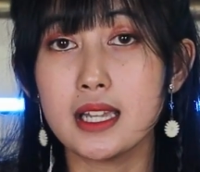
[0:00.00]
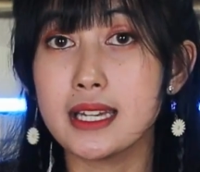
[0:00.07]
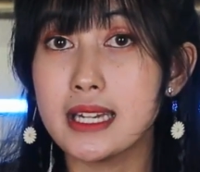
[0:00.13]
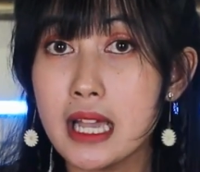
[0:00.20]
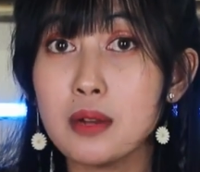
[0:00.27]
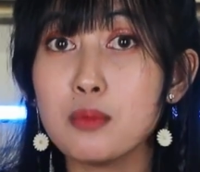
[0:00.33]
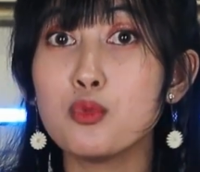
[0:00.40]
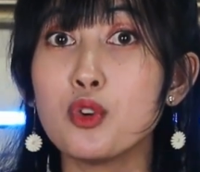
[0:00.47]

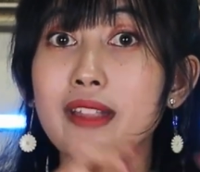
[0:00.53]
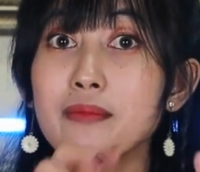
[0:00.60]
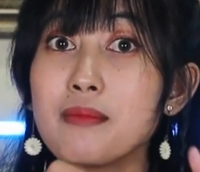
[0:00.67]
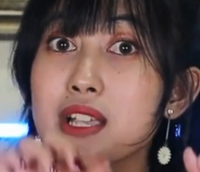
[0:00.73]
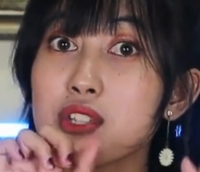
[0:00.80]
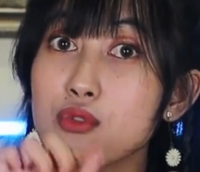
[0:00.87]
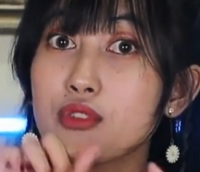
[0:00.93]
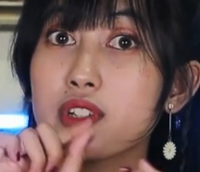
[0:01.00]
dan buat
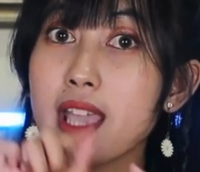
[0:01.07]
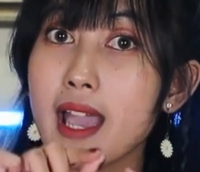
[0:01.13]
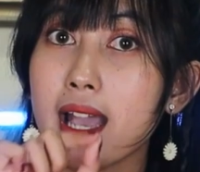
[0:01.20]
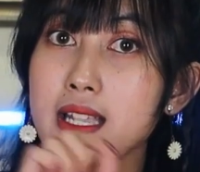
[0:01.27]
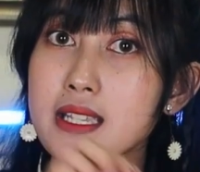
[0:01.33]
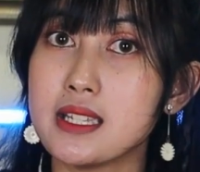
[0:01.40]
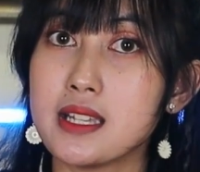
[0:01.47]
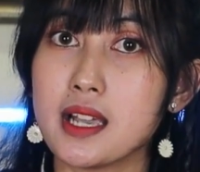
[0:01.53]
masuknya
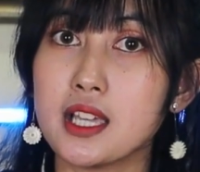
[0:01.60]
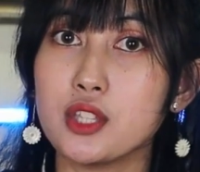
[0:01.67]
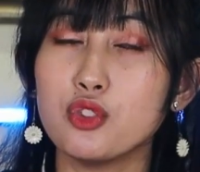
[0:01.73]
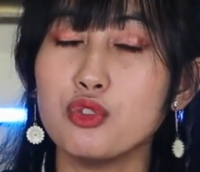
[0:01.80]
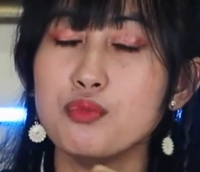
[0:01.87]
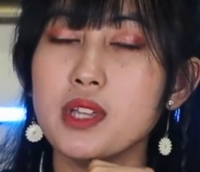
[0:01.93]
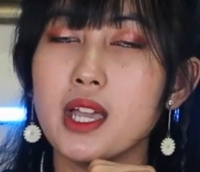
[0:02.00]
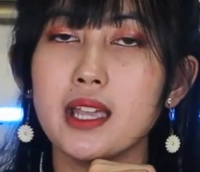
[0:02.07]
aja
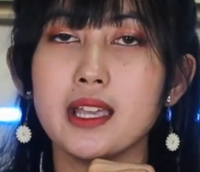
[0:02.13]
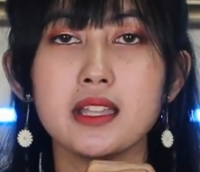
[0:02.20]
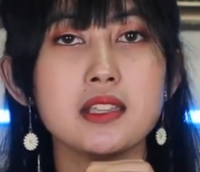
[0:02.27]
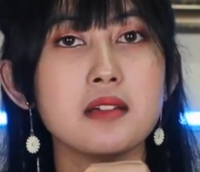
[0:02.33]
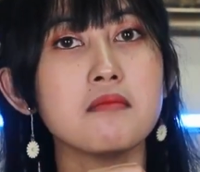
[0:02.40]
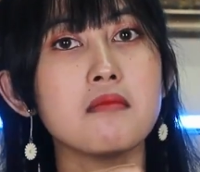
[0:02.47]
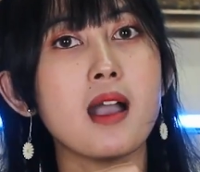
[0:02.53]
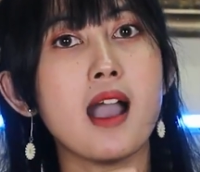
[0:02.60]
itu
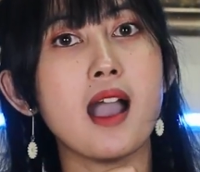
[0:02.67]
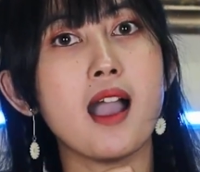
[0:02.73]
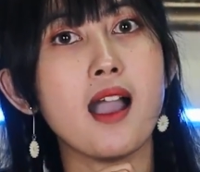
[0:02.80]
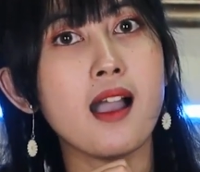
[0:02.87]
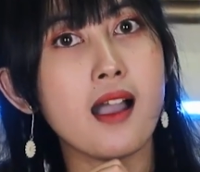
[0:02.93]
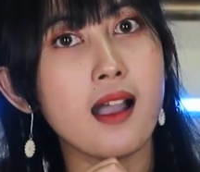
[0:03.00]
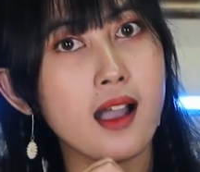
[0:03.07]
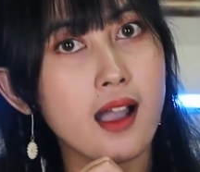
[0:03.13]
biayanya
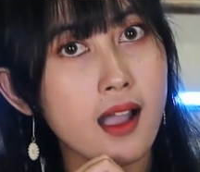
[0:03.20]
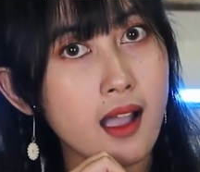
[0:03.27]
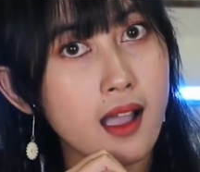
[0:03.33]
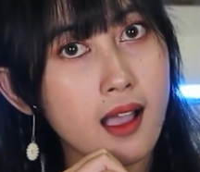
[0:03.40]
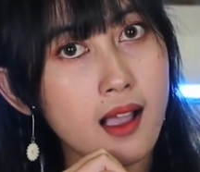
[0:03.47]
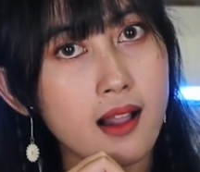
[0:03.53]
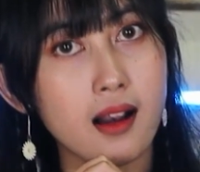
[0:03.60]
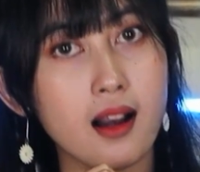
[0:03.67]

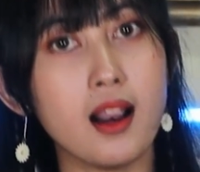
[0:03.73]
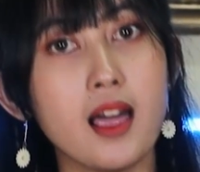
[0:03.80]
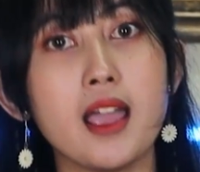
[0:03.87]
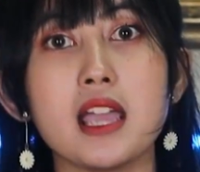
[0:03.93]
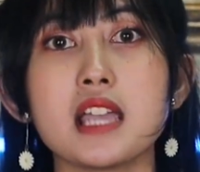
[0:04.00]
mahal,